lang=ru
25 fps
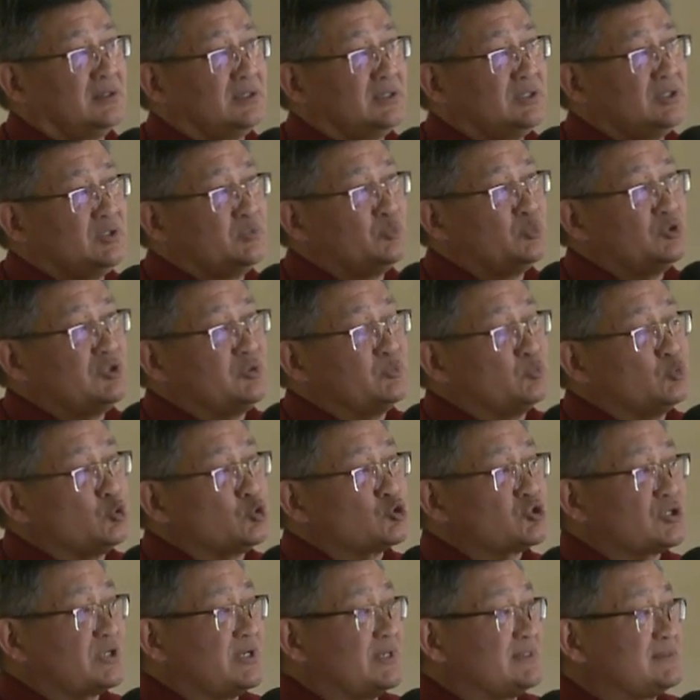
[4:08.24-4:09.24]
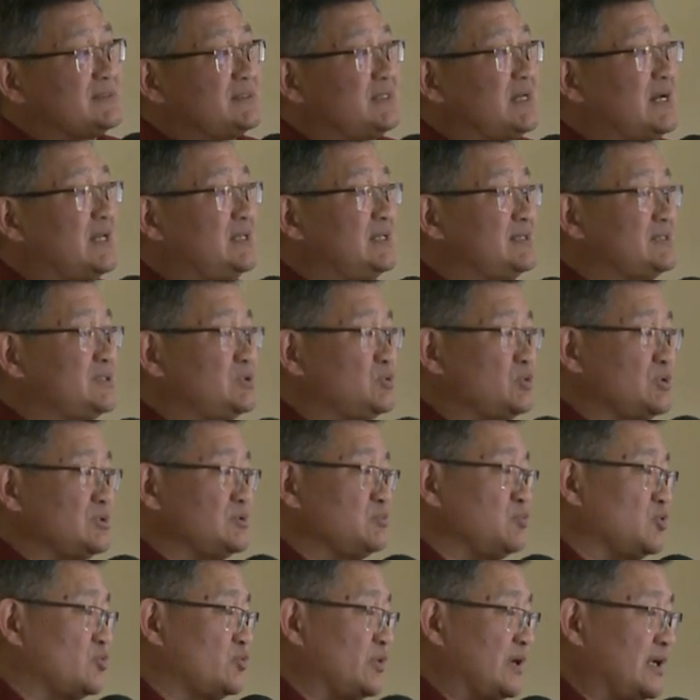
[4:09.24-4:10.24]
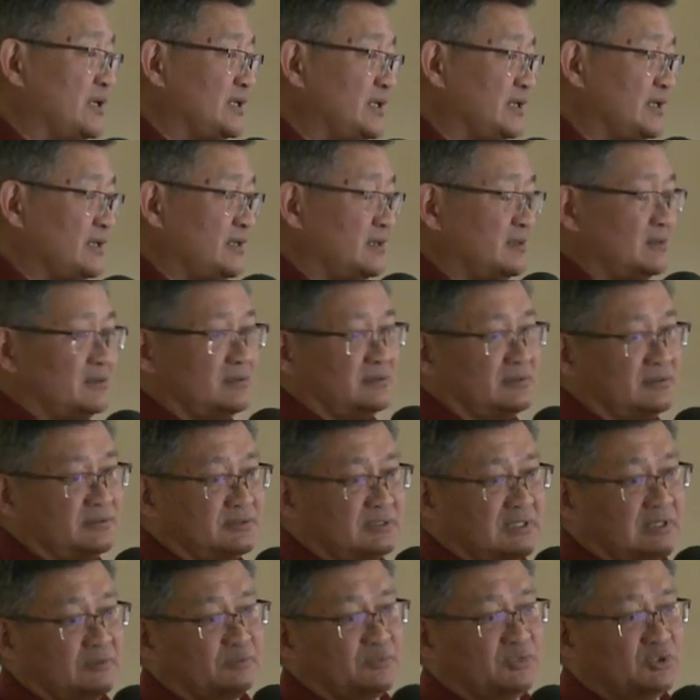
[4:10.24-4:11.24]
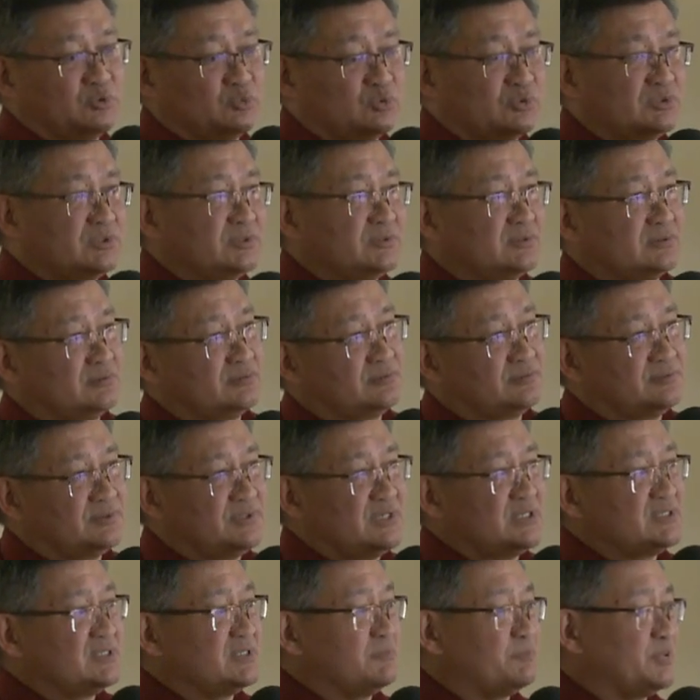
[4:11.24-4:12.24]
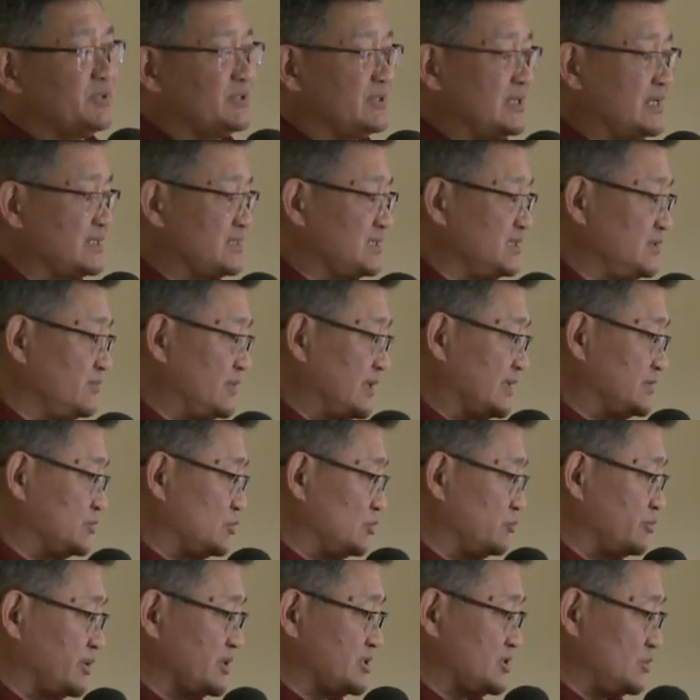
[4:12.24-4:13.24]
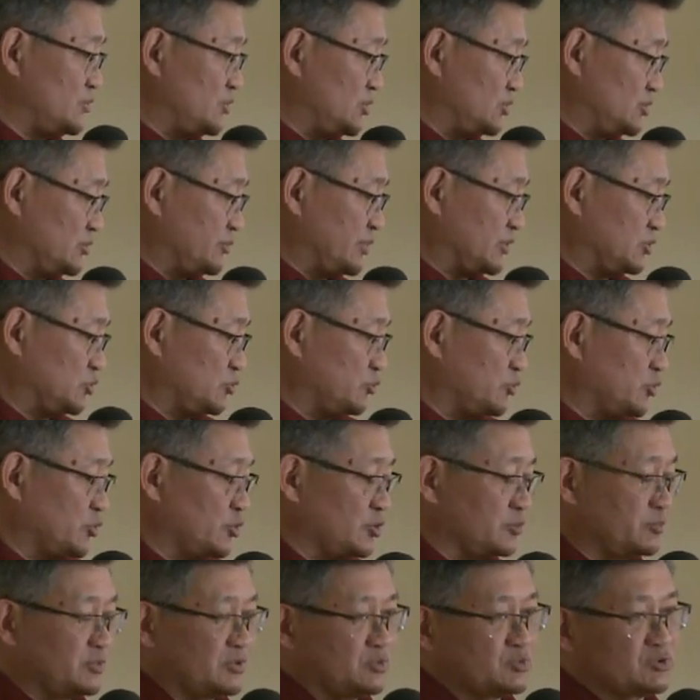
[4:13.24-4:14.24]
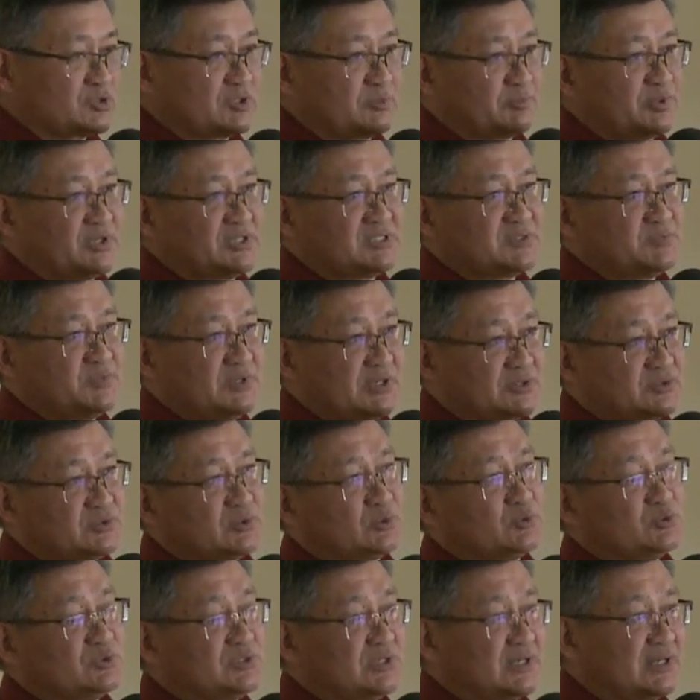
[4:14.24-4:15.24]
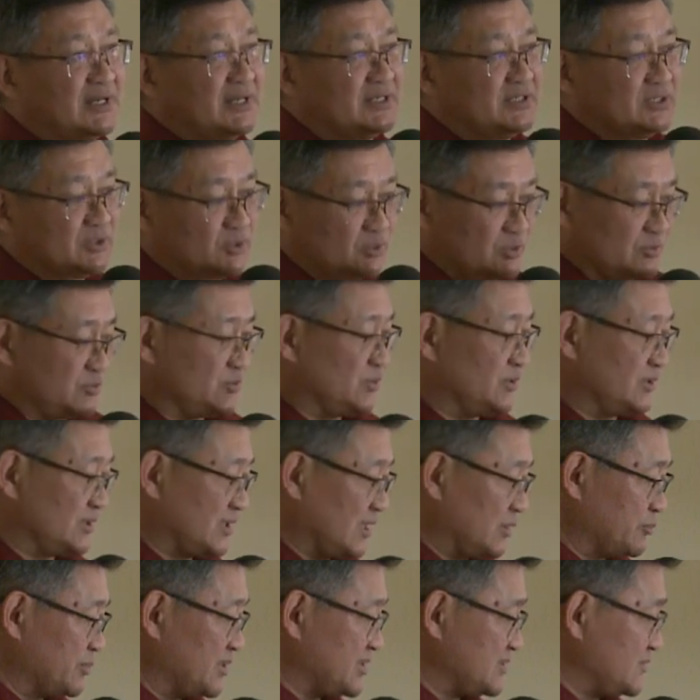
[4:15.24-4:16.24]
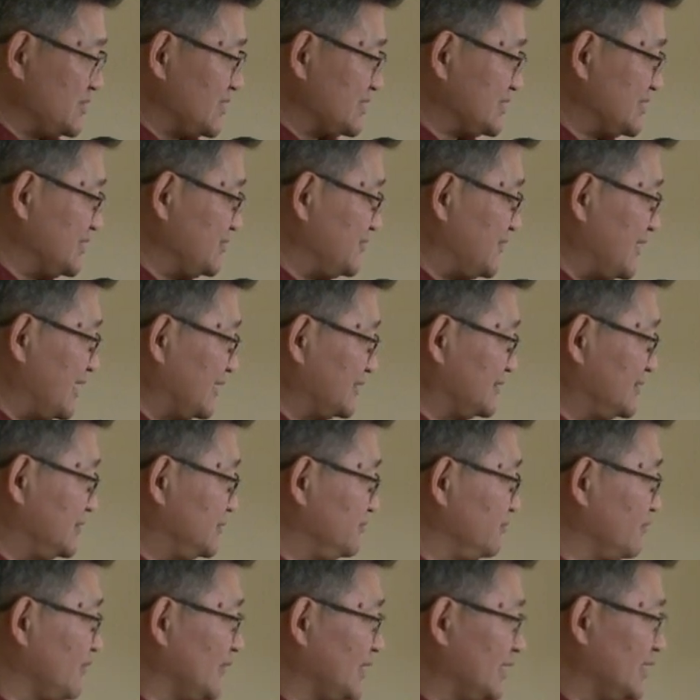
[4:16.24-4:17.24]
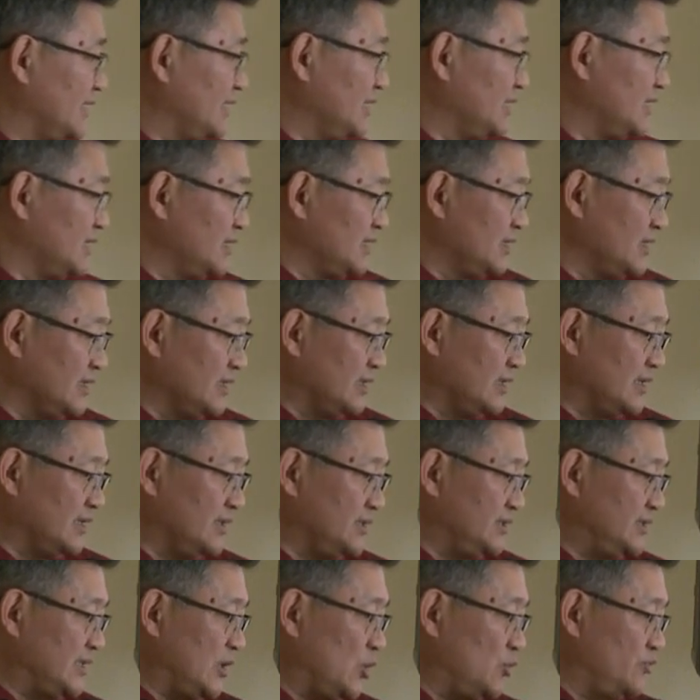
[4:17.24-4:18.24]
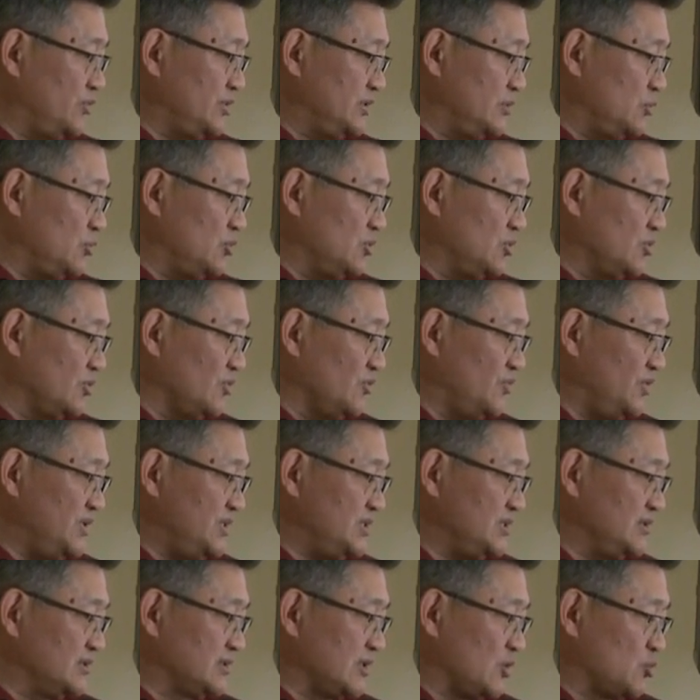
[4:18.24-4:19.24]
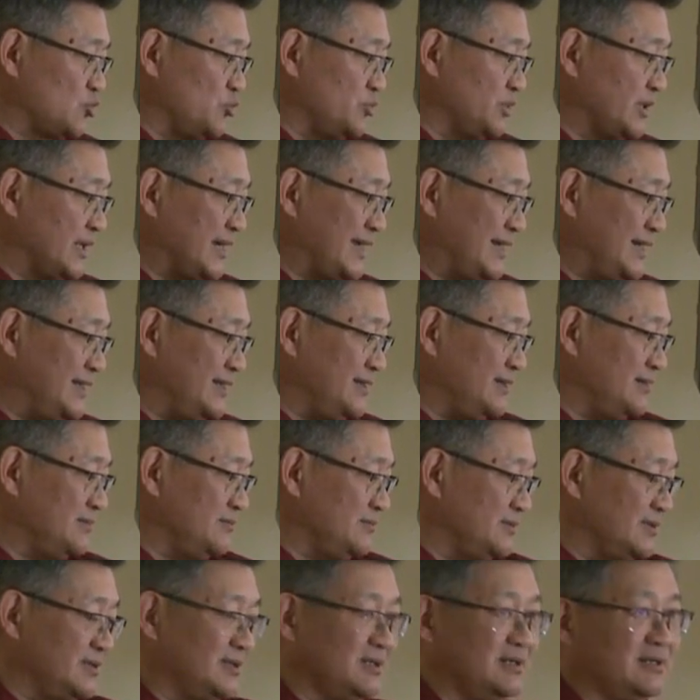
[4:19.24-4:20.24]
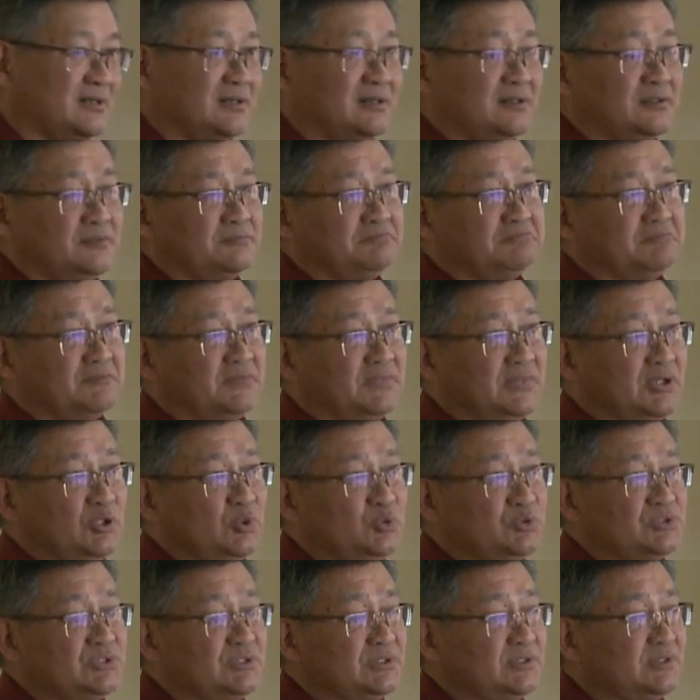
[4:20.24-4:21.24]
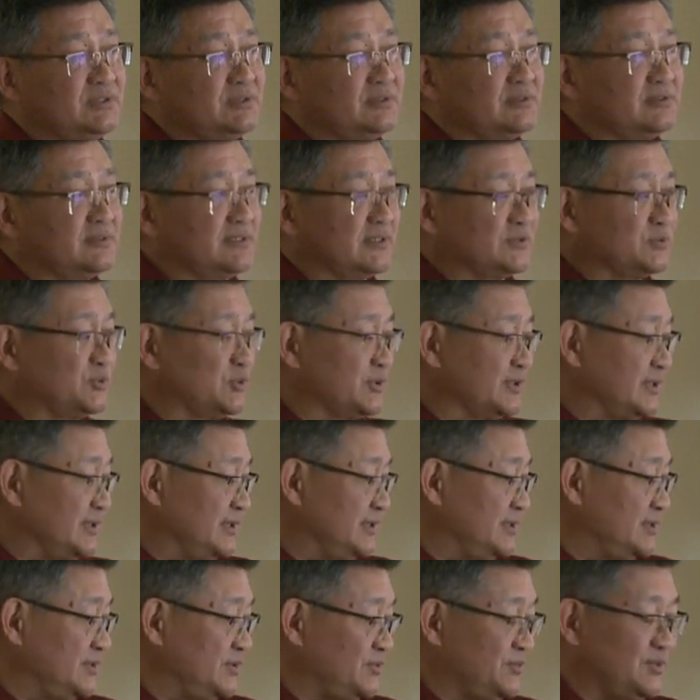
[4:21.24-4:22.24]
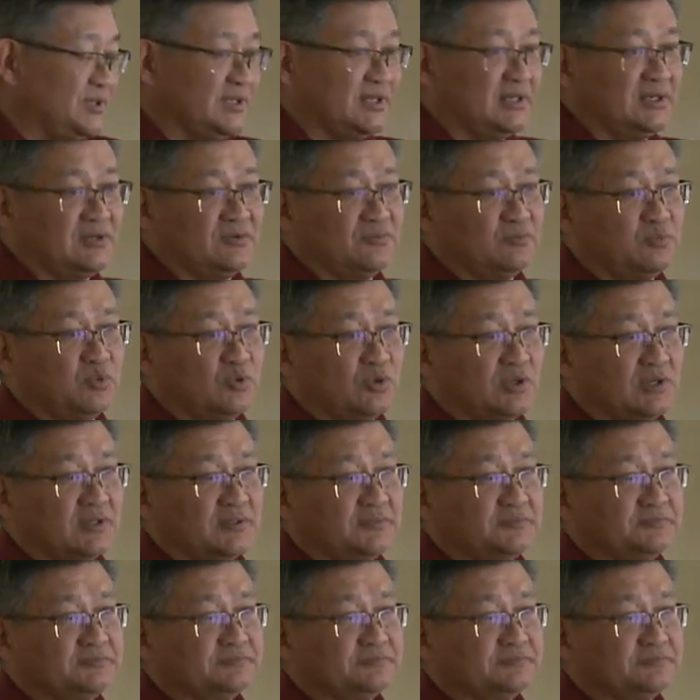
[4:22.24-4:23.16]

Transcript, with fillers: ему немножко осталось, то есть буквально там минут 10, 15, 20 он проживет и потом умрет, потому что перед смертью люди агонируют. Ну, это как бы известный факт. А, и я увидел, как умирали а, люди, которые верили в Бога,